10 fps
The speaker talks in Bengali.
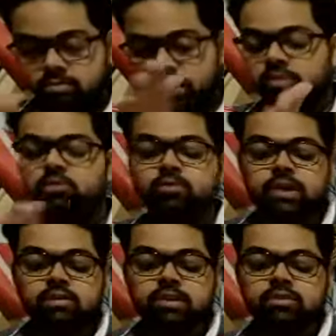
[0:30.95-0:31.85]
টেক্সট বুক
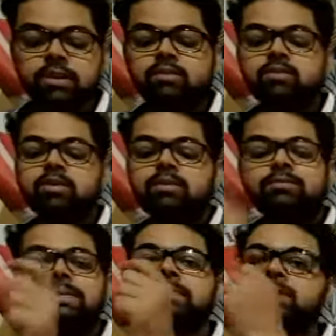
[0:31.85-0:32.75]
বের করে ফেলো
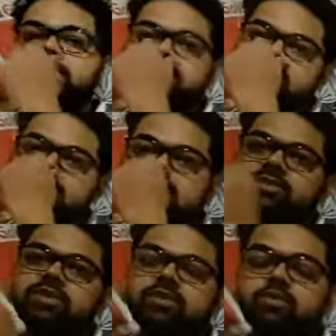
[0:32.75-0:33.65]
ফিফটি পেজে এটা
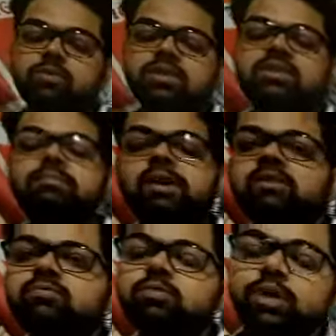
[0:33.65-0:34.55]
আছে তোমাদের যে
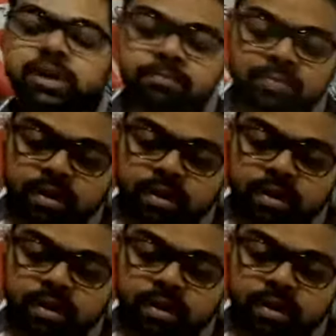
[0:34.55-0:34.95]
ব্লিজ বইয়ের